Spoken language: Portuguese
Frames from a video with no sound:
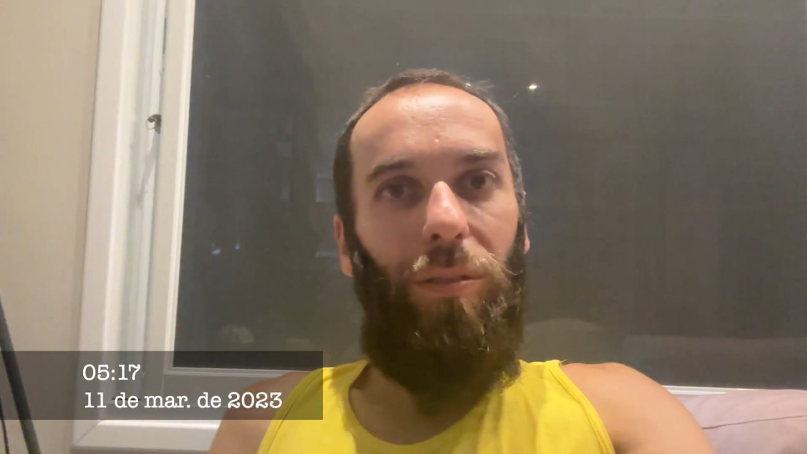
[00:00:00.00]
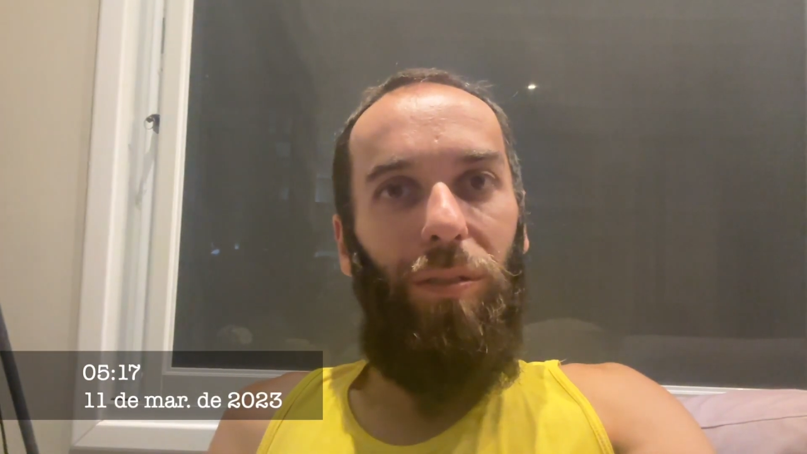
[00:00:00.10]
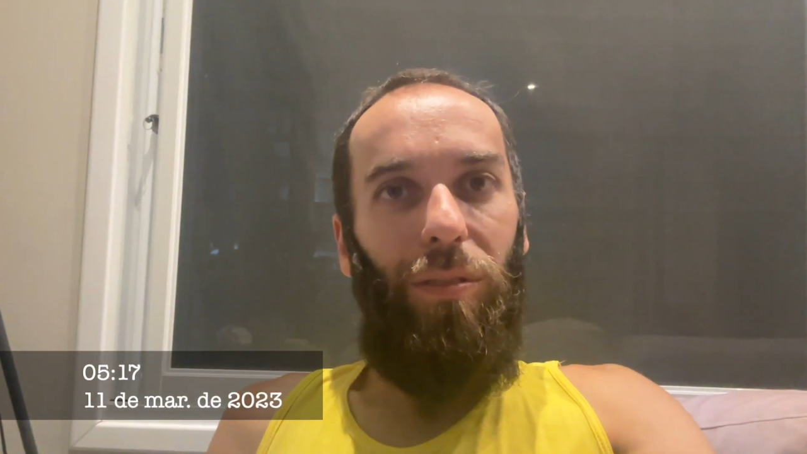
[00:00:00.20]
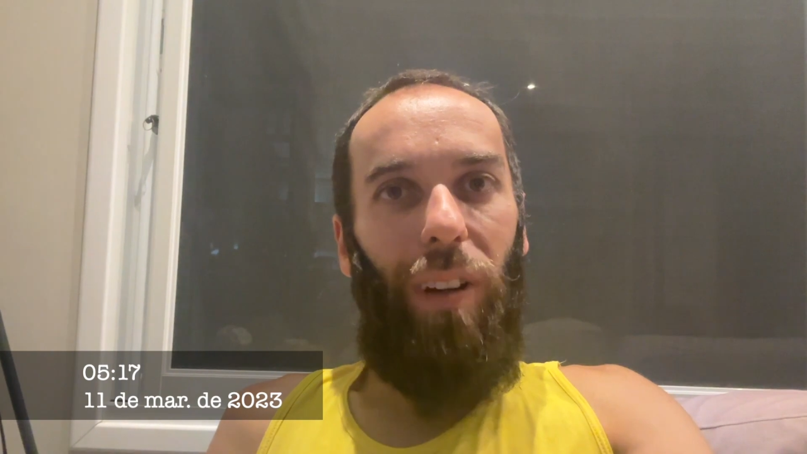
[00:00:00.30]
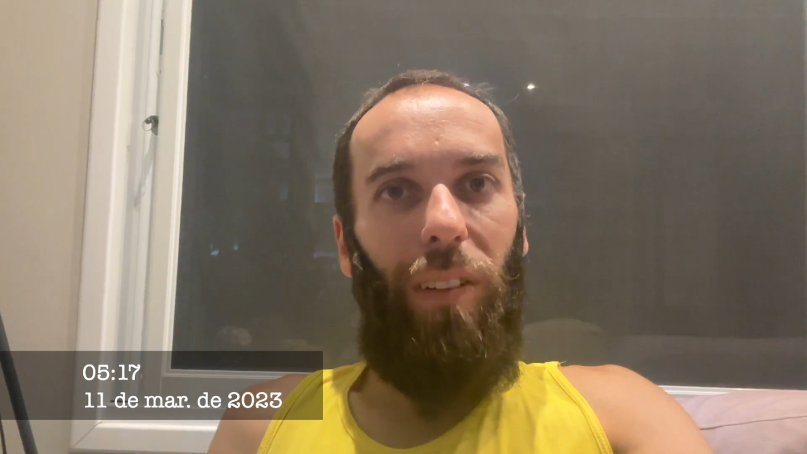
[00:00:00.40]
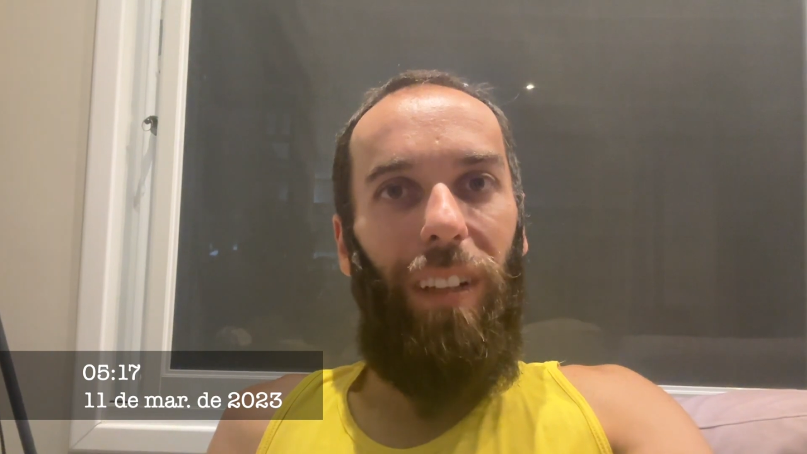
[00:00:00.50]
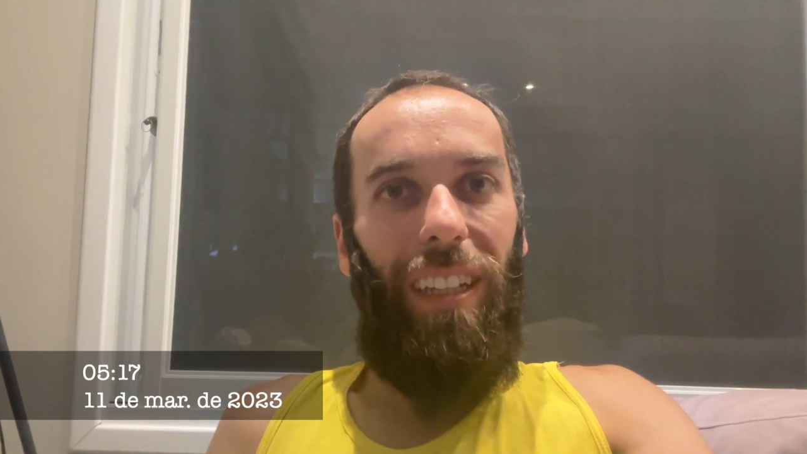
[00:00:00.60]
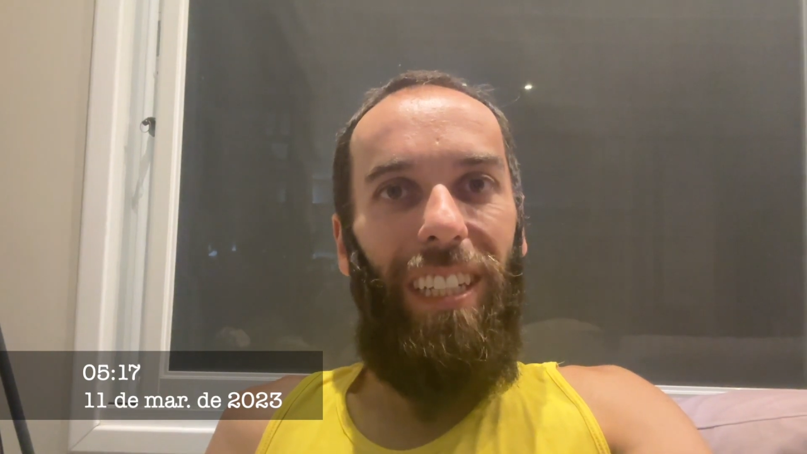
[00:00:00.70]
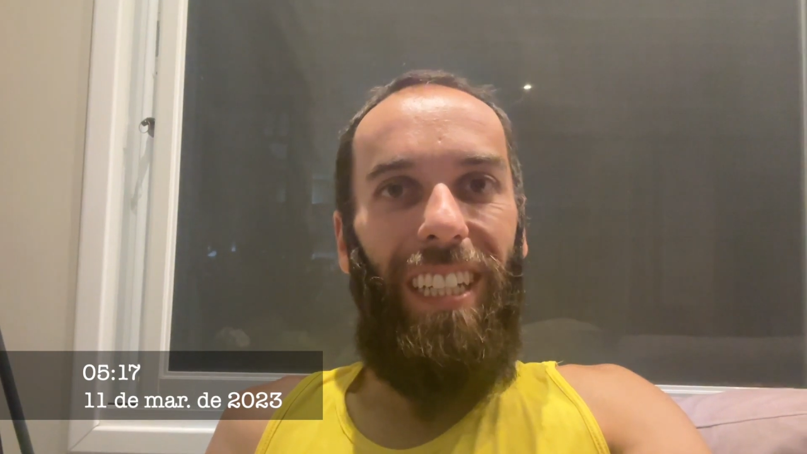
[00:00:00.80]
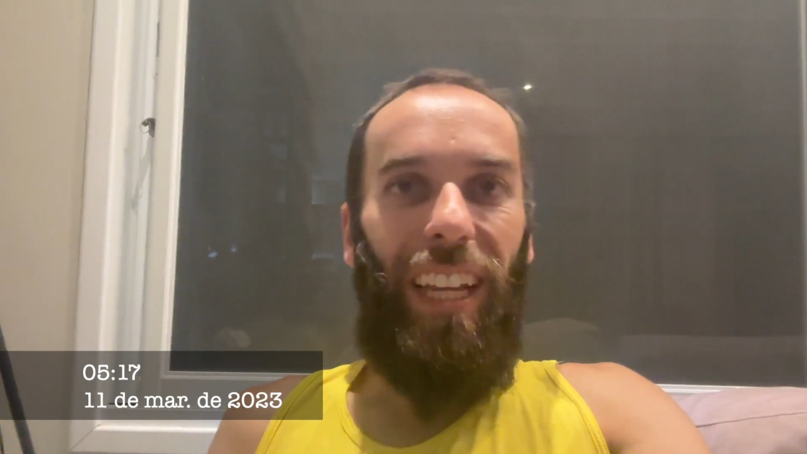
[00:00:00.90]
falo
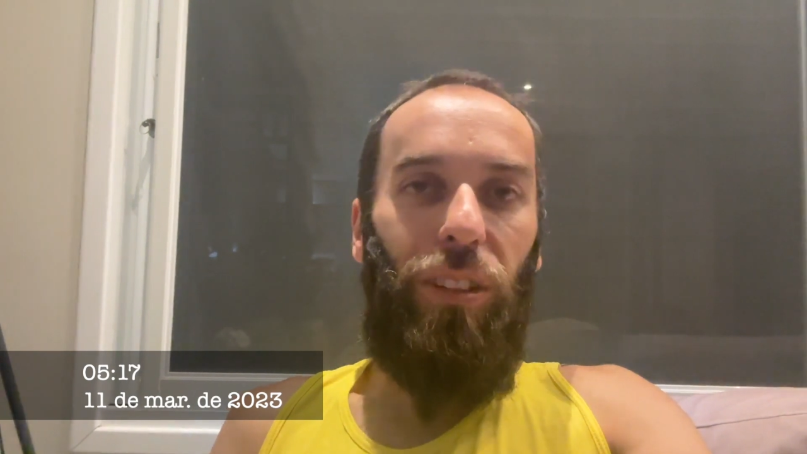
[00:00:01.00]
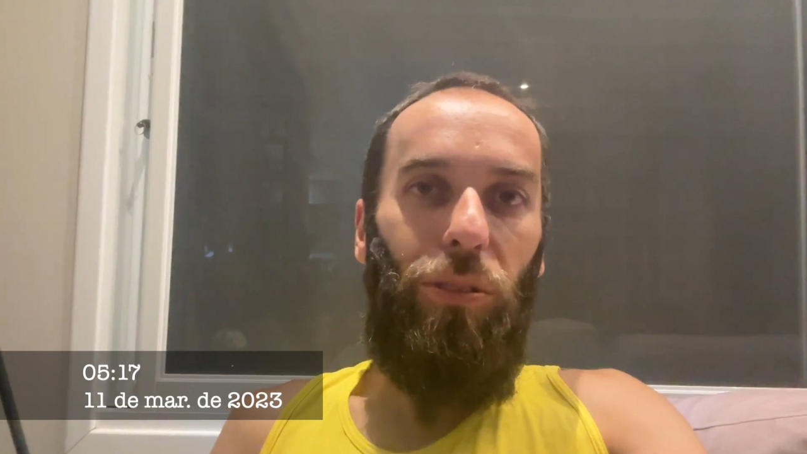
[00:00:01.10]
daqui direto